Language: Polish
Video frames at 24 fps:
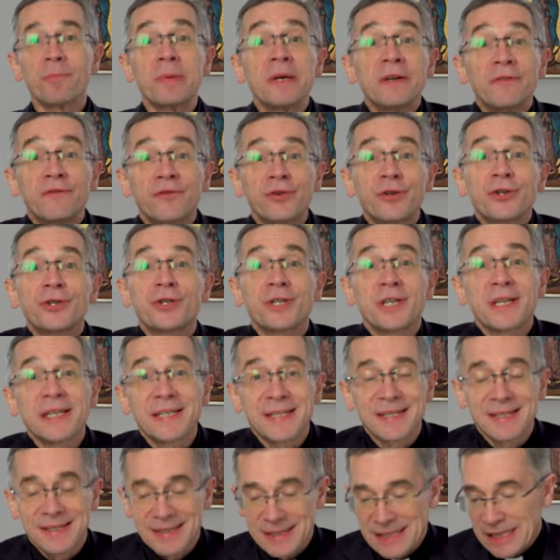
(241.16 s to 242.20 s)
by
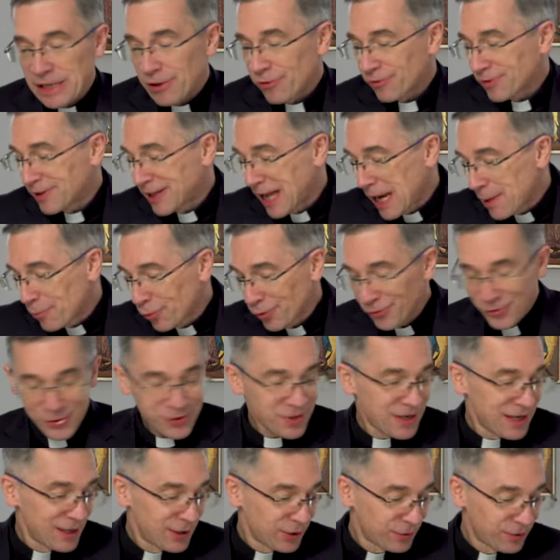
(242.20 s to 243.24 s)
wszyscy od
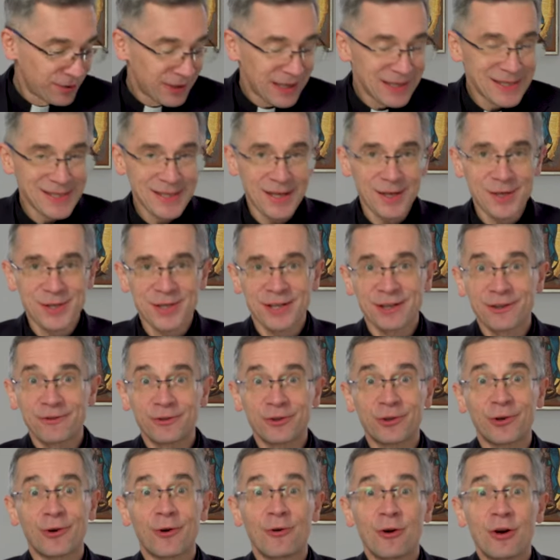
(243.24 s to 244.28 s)
najmłodszego do
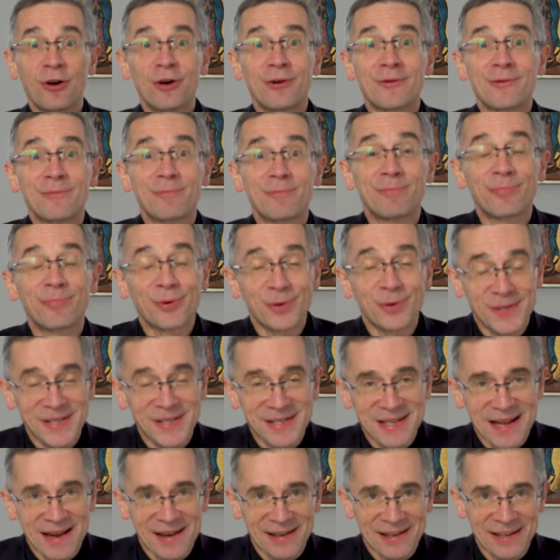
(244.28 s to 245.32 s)
najstarszego go
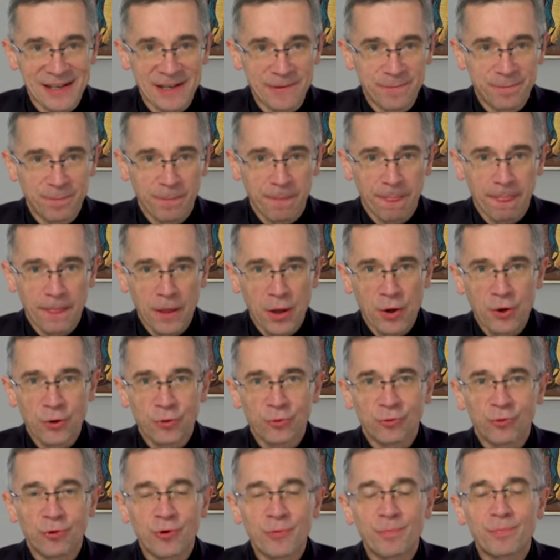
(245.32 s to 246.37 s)
poznali
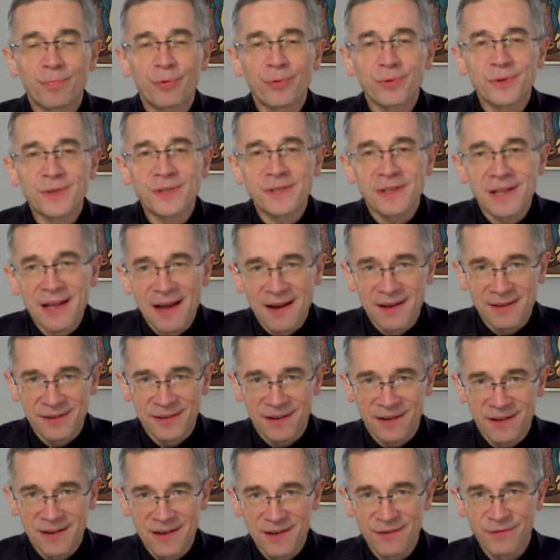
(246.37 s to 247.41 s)
to
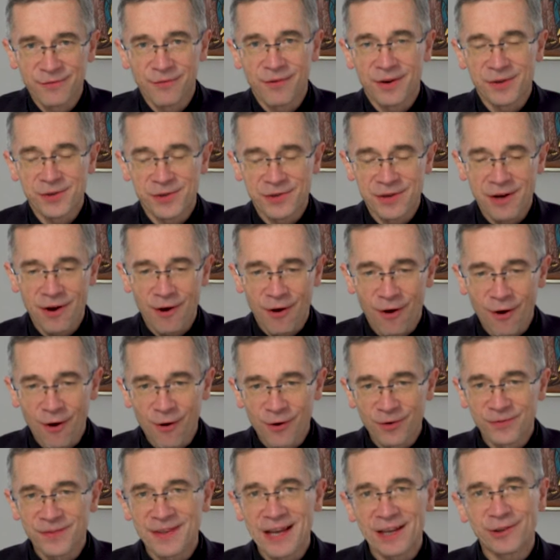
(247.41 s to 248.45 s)
poznanie właśnie
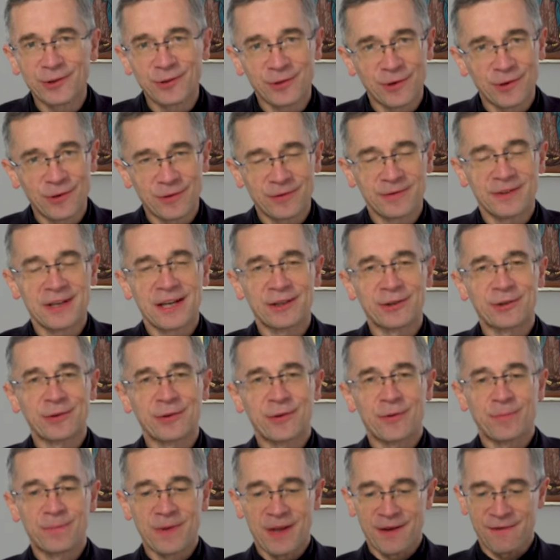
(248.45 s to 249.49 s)
o, na, to, na to
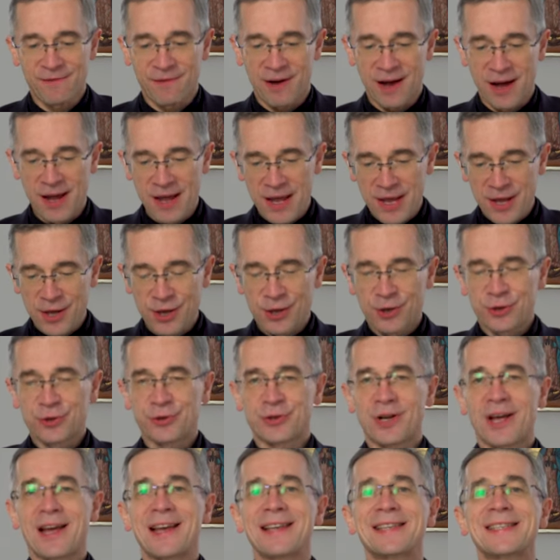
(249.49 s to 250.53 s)
opiewa,
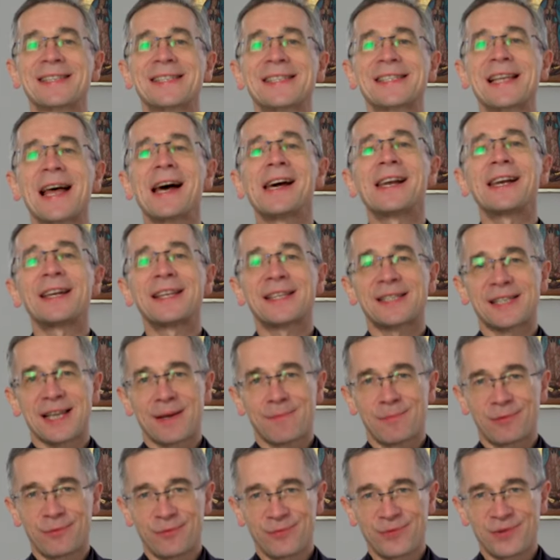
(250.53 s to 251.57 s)
że
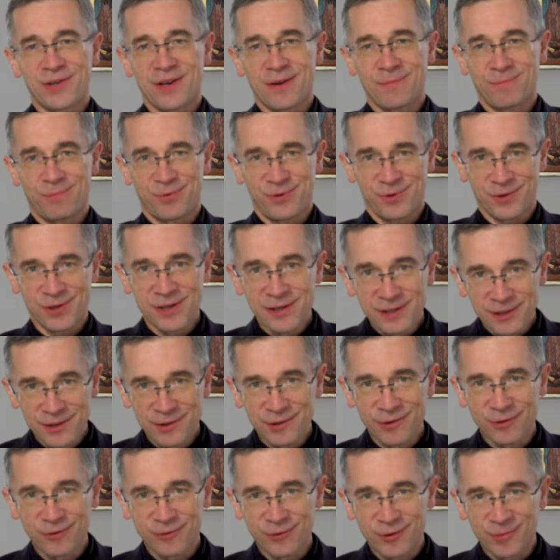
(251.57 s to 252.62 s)
sercem ludzie
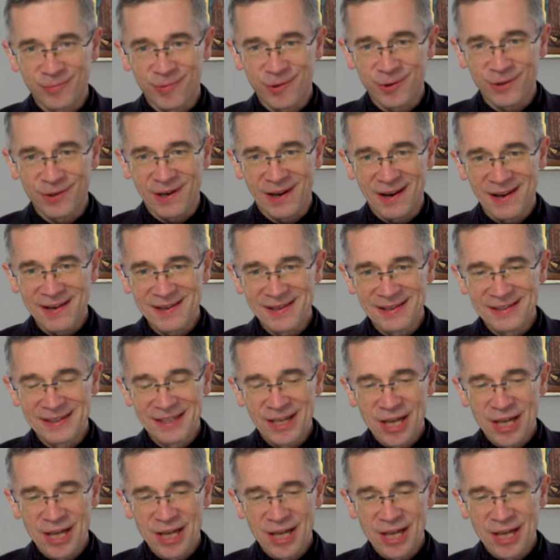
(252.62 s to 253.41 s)
przylgną do Boga,